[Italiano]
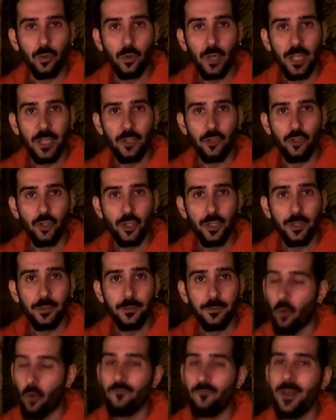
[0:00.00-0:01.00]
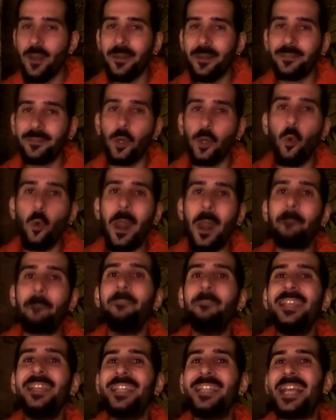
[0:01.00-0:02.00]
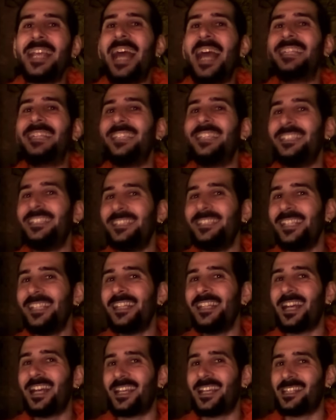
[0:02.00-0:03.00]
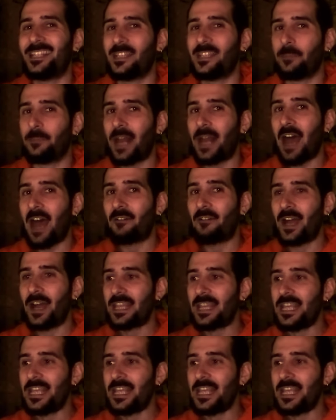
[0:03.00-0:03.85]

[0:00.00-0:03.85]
noleggi, ovviamente con la mitica tendina che separava